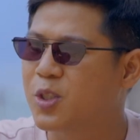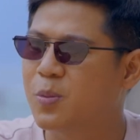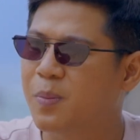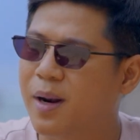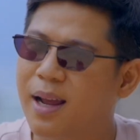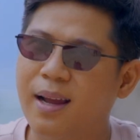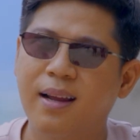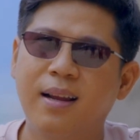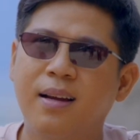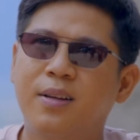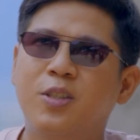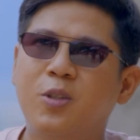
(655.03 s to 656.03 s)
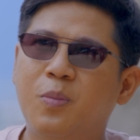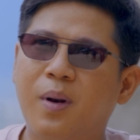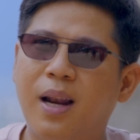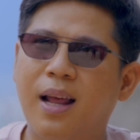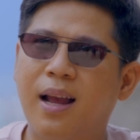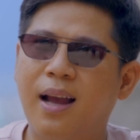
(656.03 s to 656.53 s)
jumlah
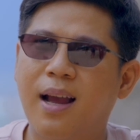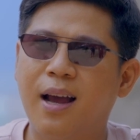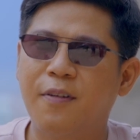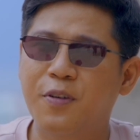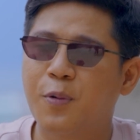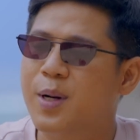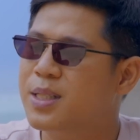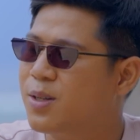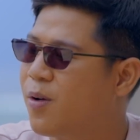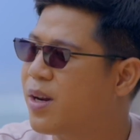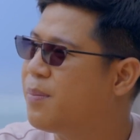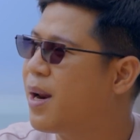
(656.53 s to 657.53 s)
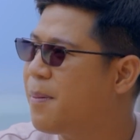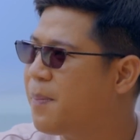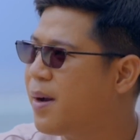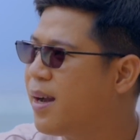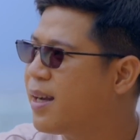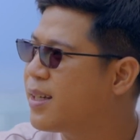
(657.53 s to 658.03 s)
jumlah viewers lo ada
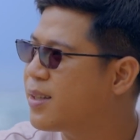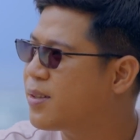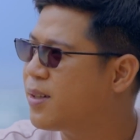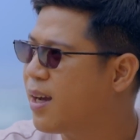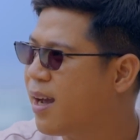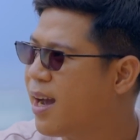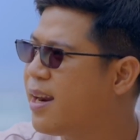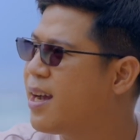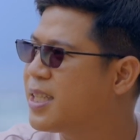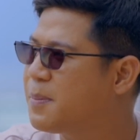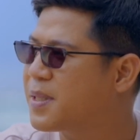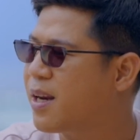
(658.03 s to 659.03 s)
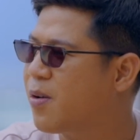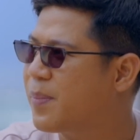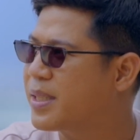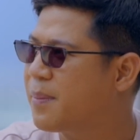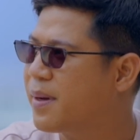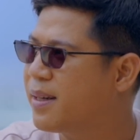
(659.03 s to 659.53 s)
berapa hmm. gitu. Hmm, hmm. Ada nggak sih pesan yang mau
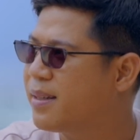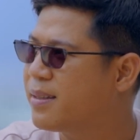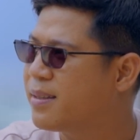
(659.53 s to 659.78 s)
disampaikan?